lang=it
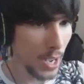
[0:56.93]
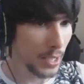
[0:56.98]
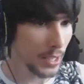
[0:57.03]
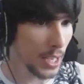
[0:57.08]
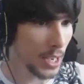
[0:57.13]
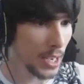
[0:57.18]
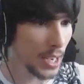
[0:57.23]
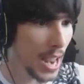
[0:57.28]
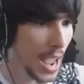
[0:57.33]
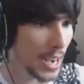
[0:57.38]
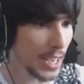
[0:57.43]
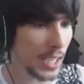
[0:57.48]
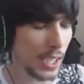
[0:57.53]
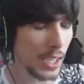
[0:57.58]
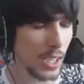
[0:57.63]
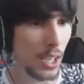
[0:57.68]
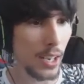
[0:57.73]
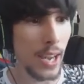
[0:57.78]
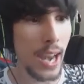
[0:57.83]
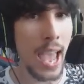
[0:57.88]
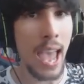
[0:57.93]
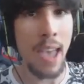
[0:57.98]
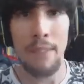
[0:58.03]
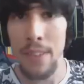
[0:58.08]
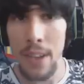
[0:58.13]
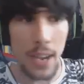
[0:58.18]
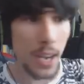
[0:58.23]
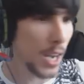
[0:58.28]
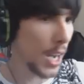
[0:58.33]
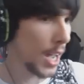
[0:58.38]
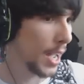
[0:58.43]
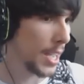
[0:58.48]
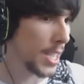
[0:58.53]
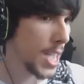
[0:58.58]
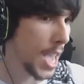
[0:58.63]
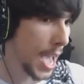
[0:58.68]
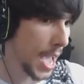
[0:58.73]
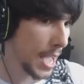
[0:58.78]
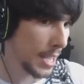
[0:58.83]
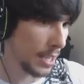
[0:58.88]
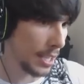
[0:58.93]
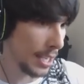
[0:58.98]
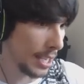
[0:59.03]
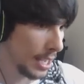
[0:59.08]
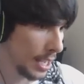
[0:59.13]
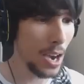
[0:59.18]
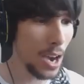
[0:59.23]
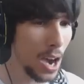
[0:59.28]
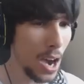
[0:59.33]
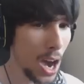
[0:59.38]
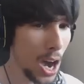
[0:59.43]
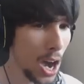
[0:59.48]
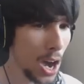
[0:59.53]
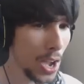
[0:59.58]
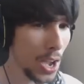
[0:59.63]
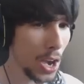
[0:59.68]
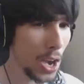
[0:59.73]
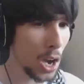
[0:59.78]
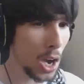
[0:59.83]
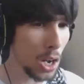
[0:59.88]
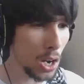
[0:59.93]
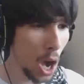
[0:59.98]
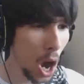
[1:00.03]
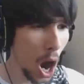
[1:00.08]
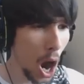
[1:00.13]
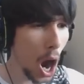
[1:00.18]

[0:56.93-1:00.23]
The next level Yeti. Oh! fire!